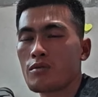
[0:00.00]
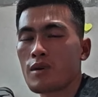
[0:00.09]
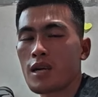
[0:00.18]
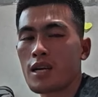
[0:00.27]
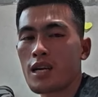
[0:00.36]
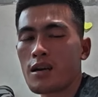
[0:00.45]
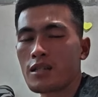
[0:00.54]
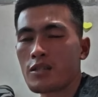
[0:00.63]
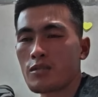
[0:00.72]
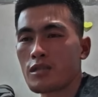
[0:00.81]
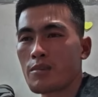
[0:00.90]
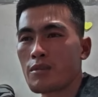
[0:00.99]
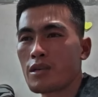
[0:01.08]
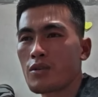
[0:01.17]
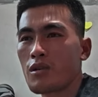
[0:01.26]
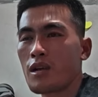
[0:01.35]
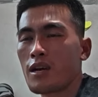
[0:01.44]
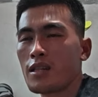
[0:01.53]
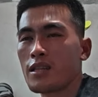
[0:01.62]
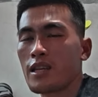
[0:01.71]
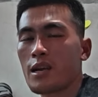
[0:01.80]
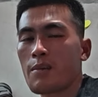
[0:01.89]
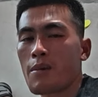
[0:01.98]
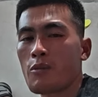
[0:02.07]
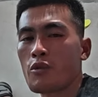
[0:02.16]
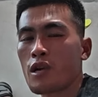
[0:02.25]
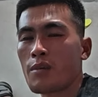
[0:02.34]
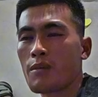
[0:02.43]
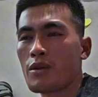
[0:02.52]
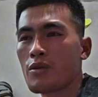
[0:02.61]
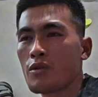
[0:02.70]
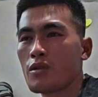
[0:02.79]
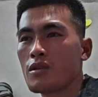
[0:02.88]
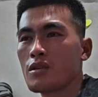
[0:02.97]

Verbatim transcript: Baka nakasubscribe na tol at hindi ka pa po nakapanood